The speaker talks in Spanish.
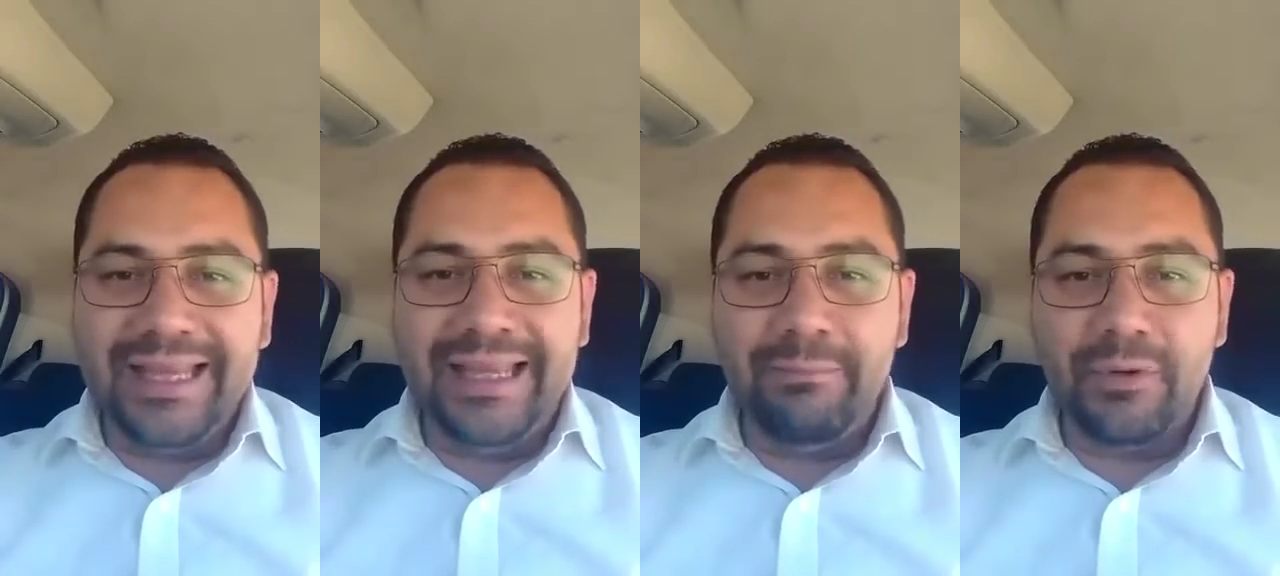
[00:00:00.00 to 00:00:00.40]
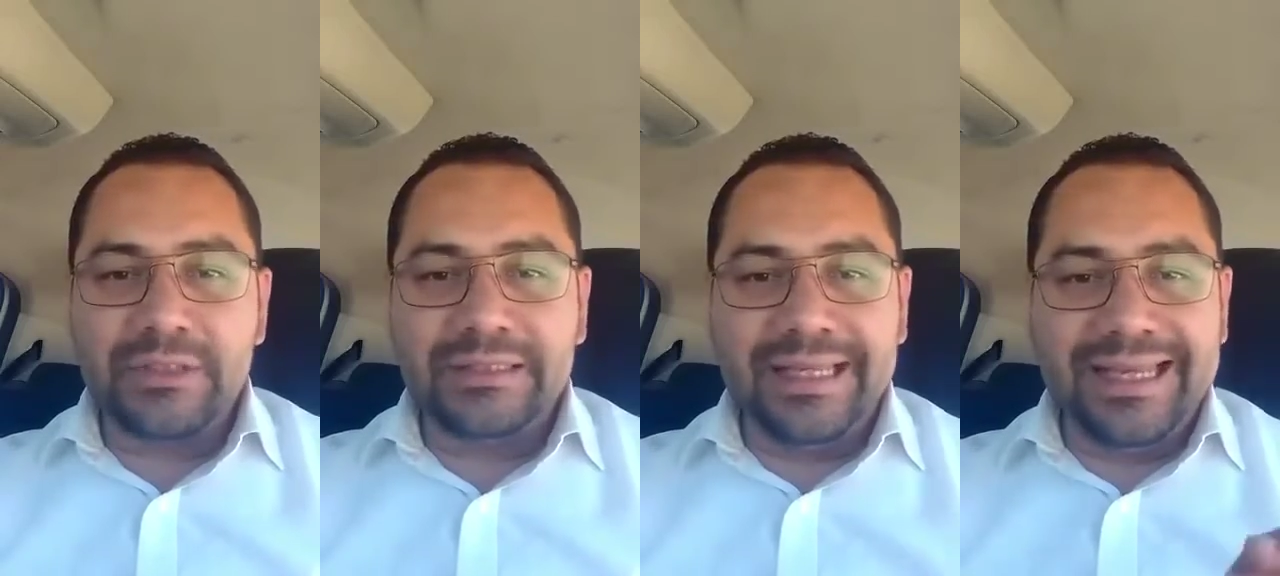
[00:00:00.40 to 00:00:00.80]
en
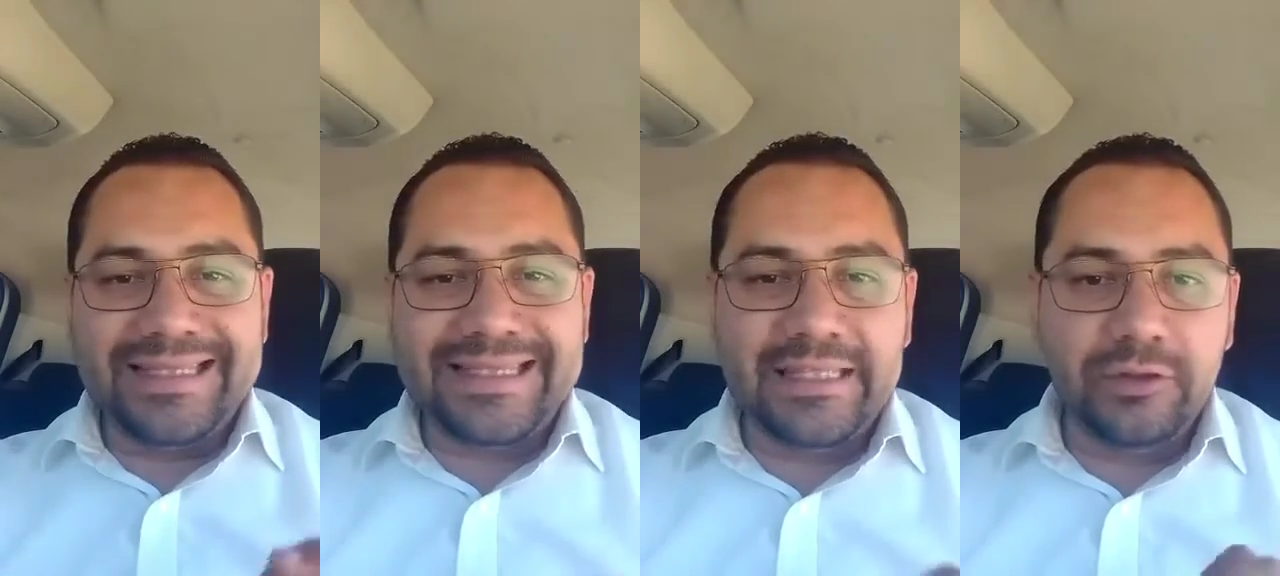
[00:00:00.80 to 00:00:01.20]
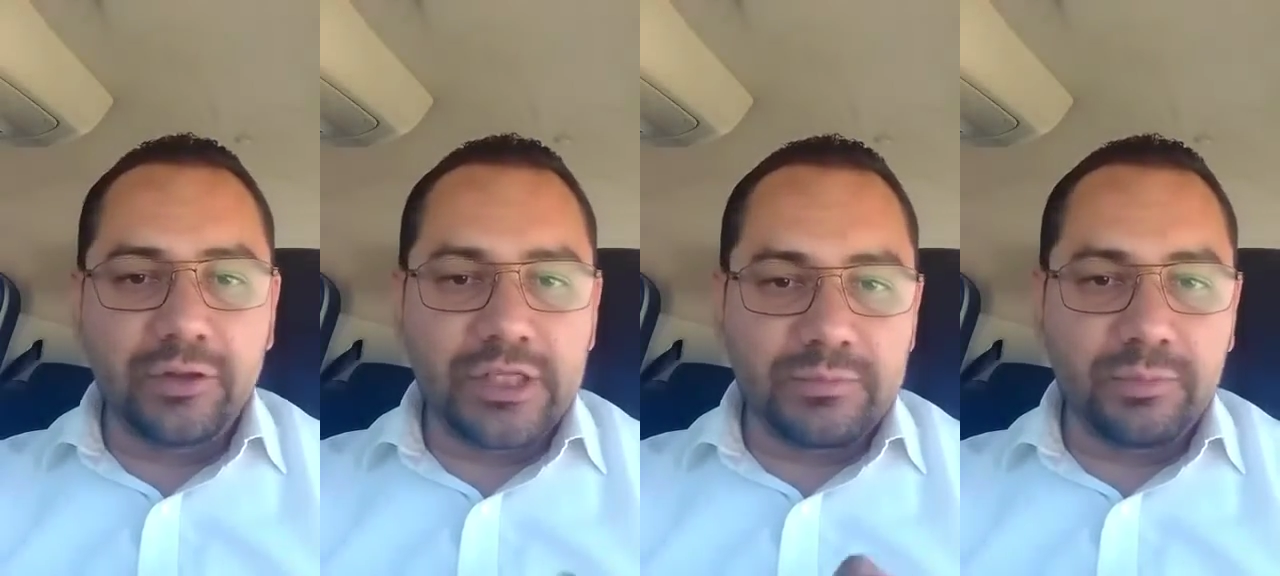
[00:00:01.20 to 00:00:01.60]
porcentaje
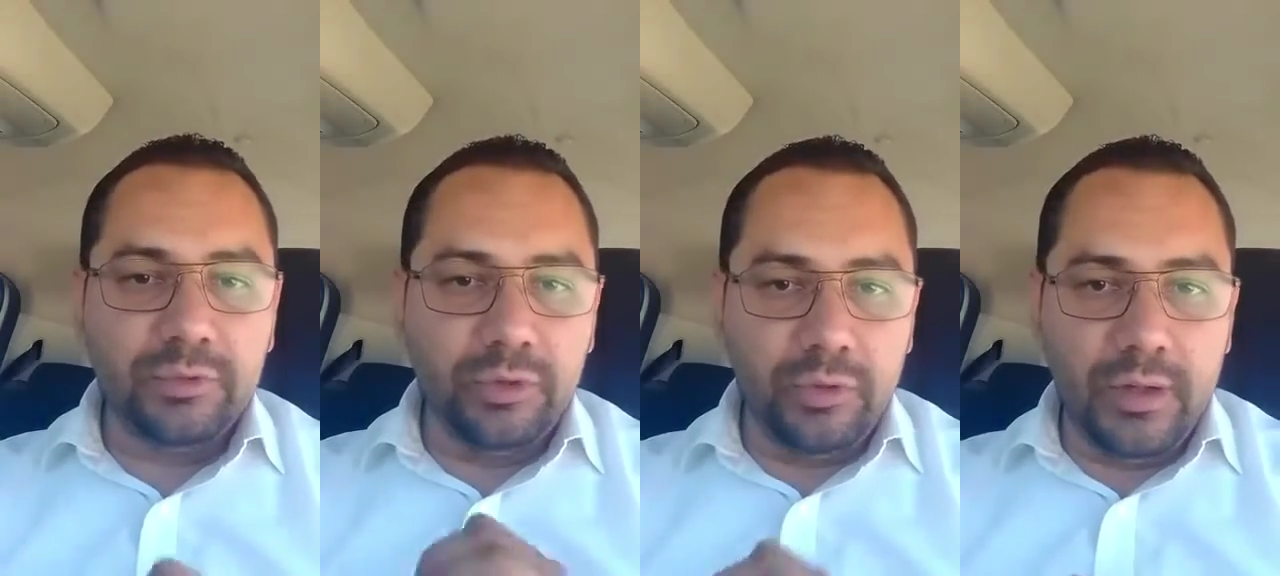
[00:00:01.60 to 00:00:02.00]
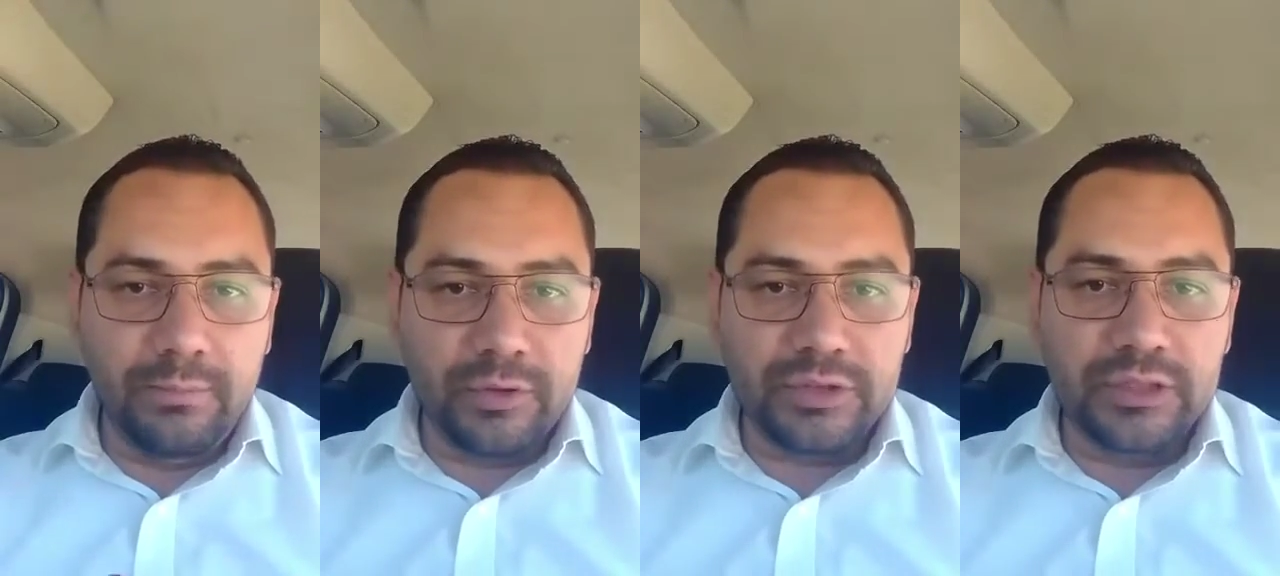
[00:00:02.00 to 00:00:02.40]

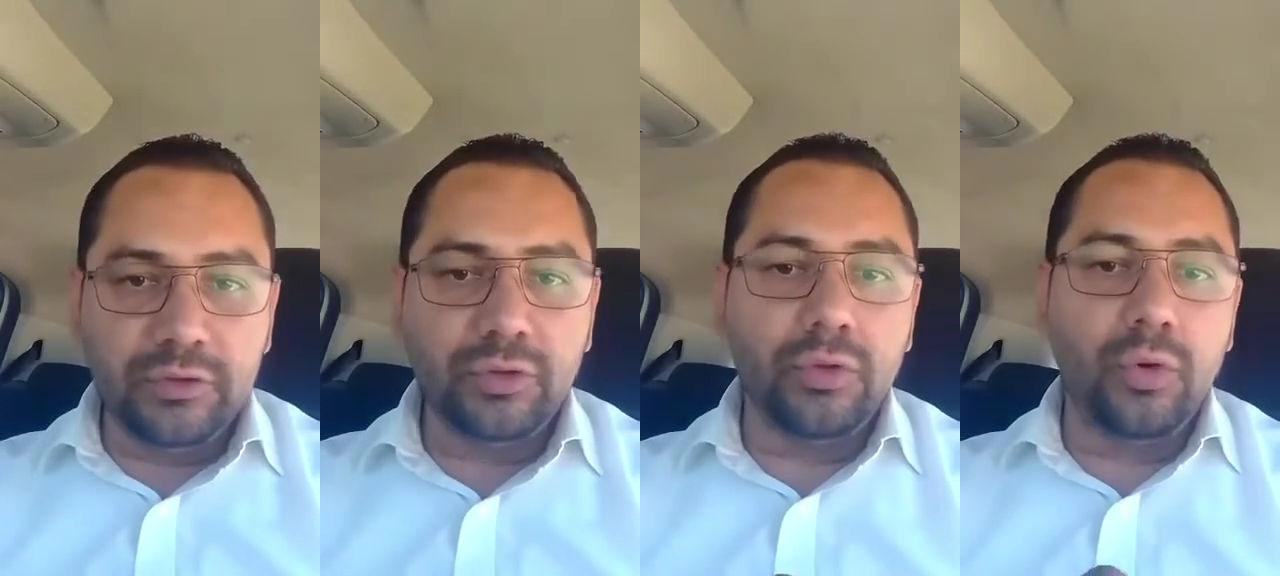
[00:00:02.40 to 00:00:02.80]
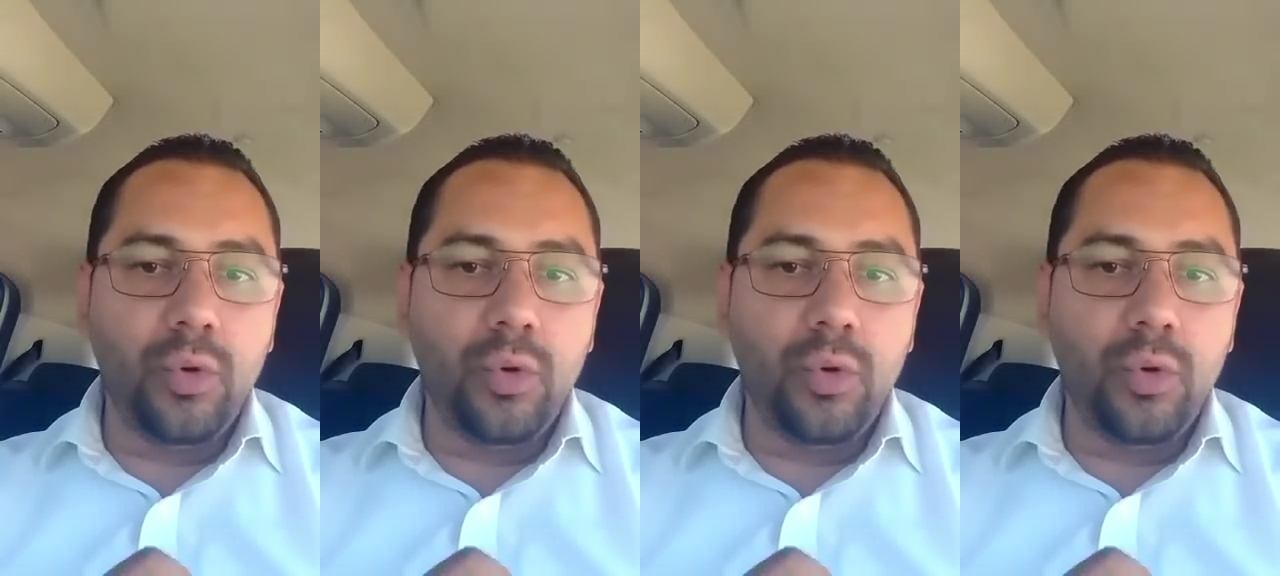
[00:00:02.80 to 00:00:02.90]
110.9% con